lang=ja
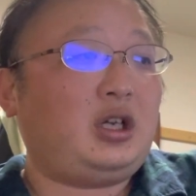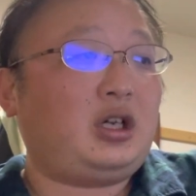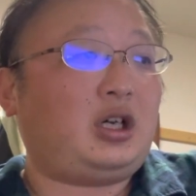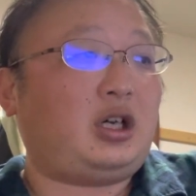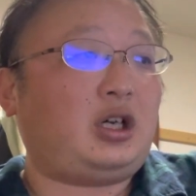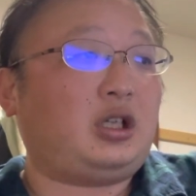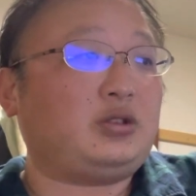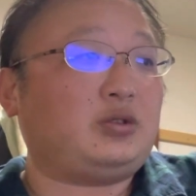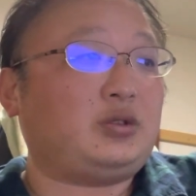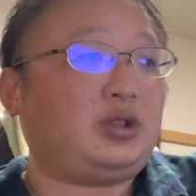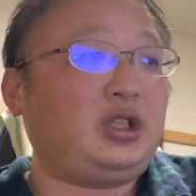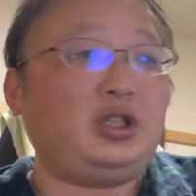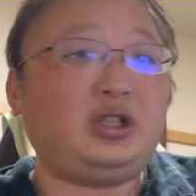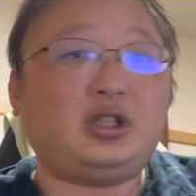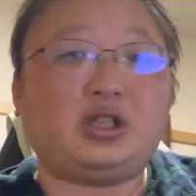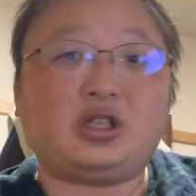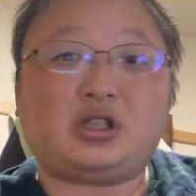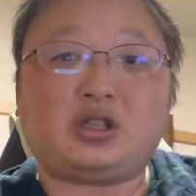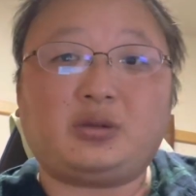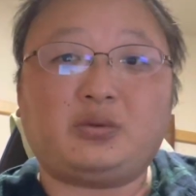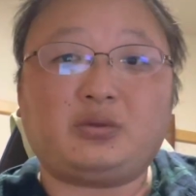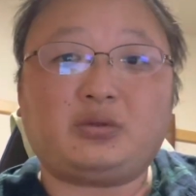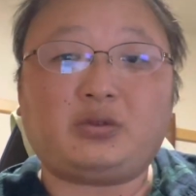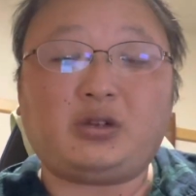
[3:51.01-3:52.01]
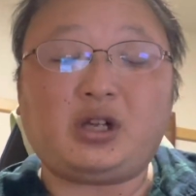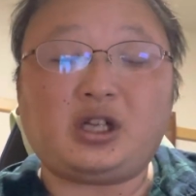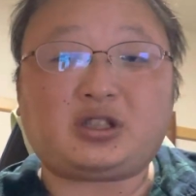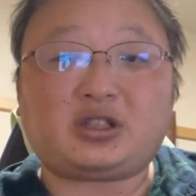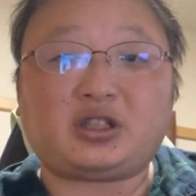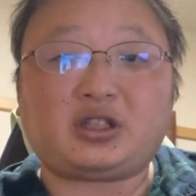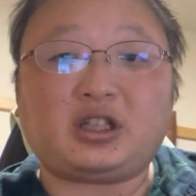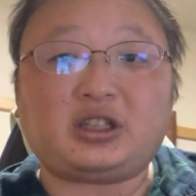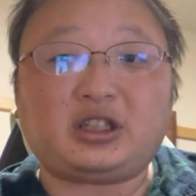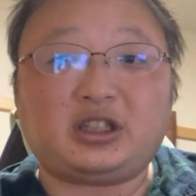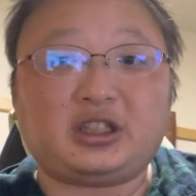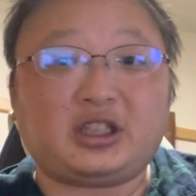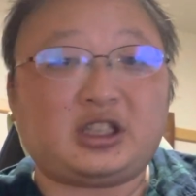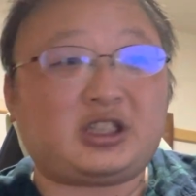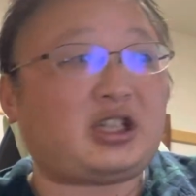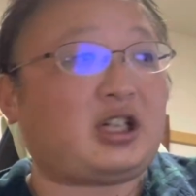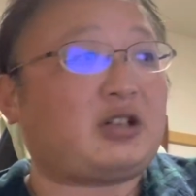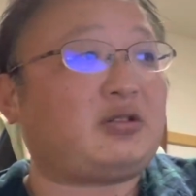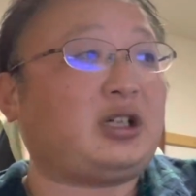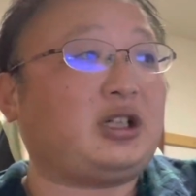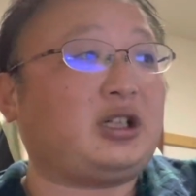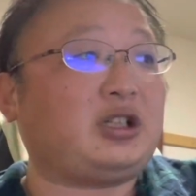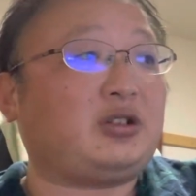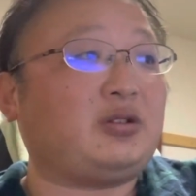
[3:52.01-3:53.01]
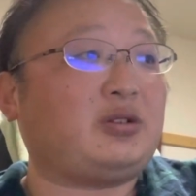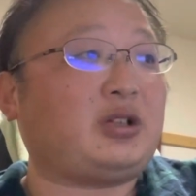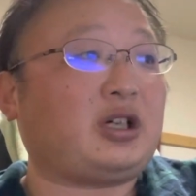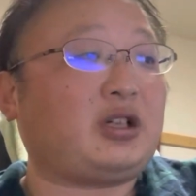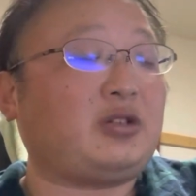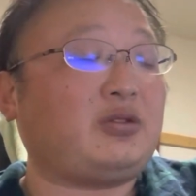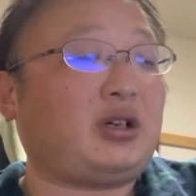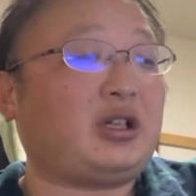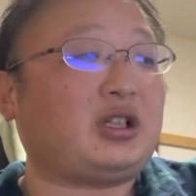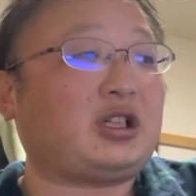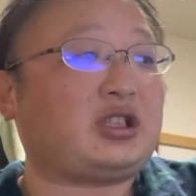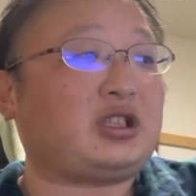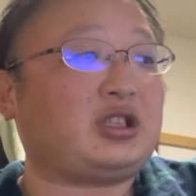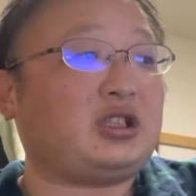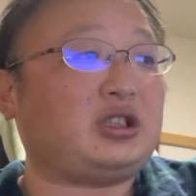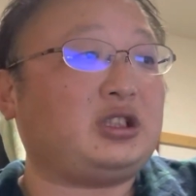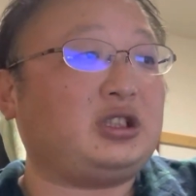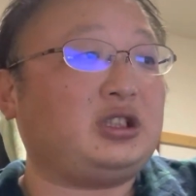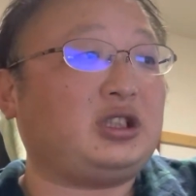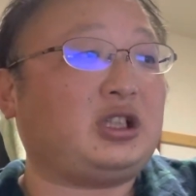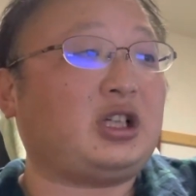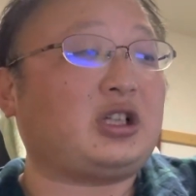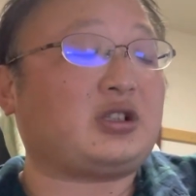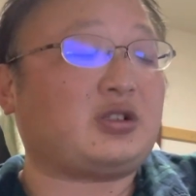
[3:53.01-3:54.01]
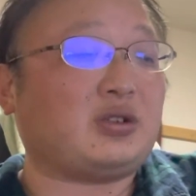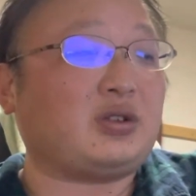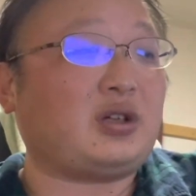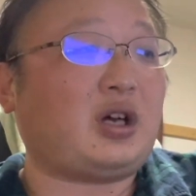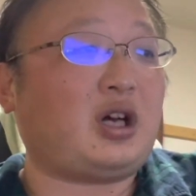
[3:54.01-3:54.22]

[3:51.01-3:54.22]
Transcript: あの、いいんですけどとりあえずタダでしたくないっていうだけの話です。